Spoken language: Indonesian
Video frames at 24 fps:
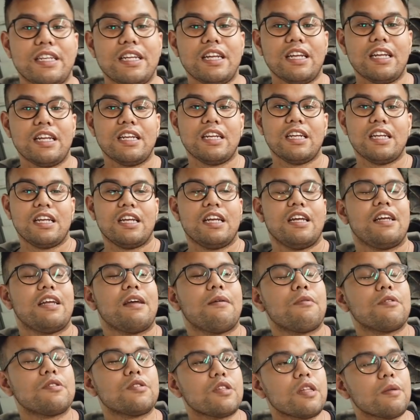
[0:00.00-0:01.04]
jadi
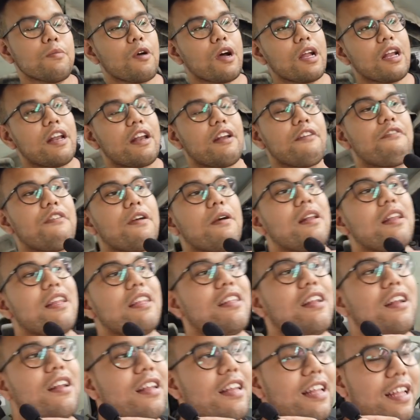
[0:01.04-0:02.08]
ya maksudnya bukan drift yang
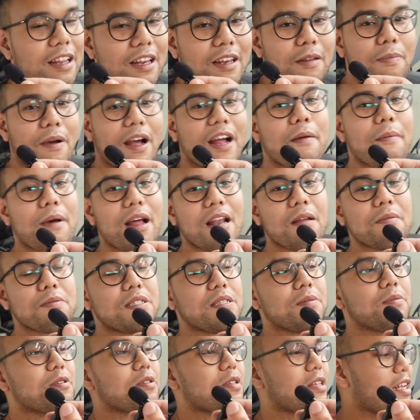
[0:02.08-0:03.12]
literally dipakai
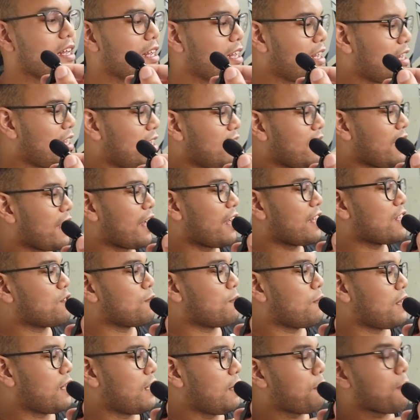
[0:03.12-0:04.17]
balap sih maksudnya kayak
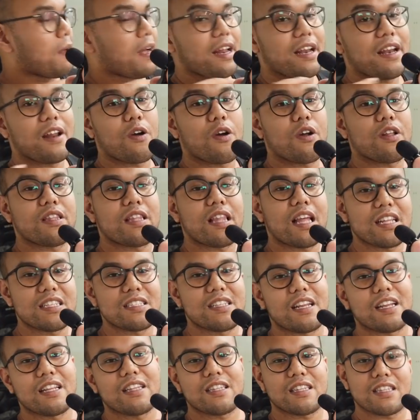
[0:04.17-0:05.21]
cuman dipakai di kota
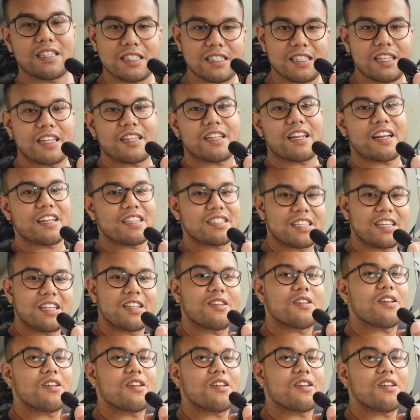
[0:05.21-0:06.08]
street street race